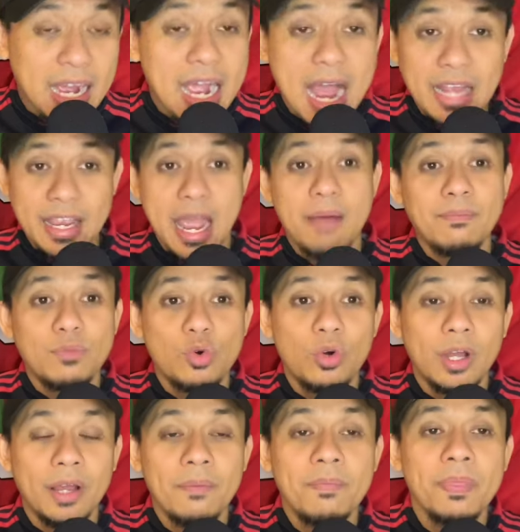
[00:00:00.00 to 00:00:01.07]
nggak
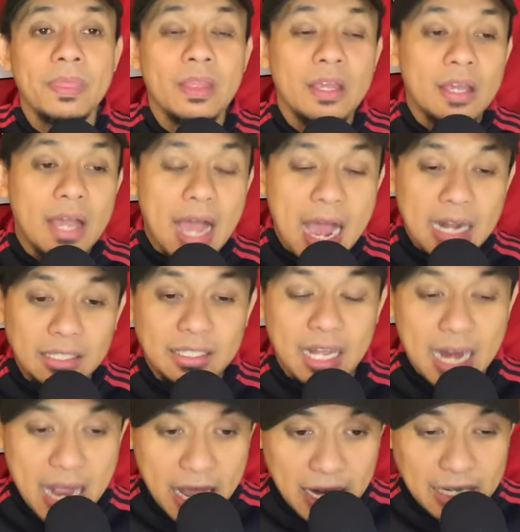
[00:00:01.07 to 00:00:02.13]
nyambung ya
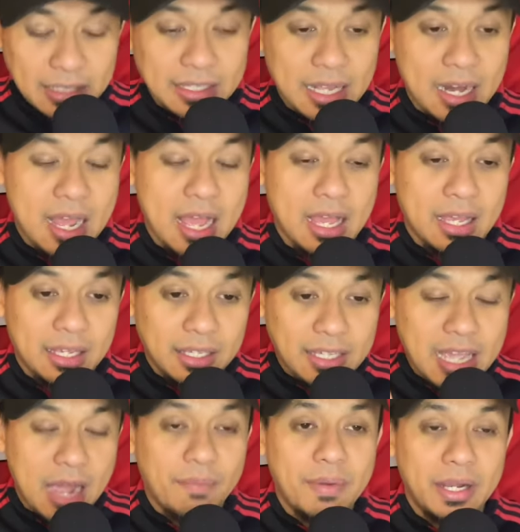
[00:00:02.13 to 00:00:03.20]
antara Erik Ten Hag
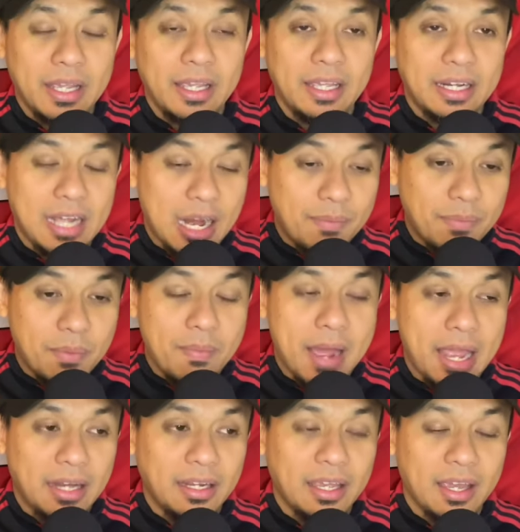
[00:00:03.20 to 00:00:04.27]
yang menginginkan
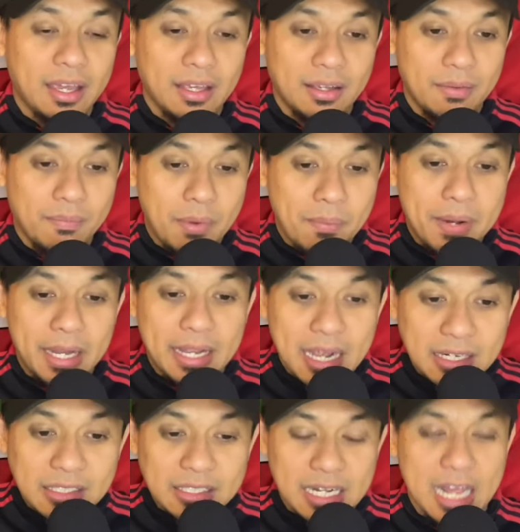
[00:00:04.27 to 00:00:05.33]
pemainnya
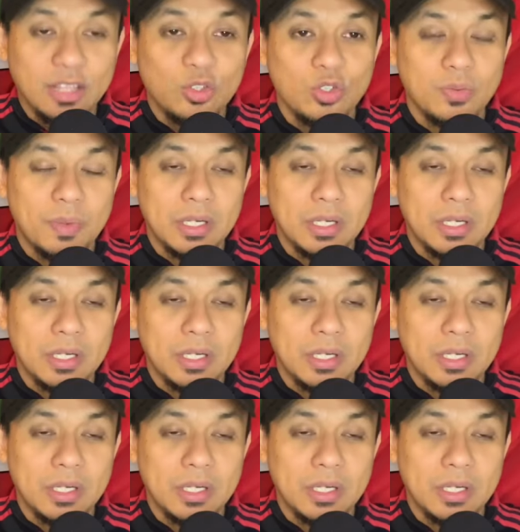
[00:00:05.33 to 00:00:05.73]
memberikan 100%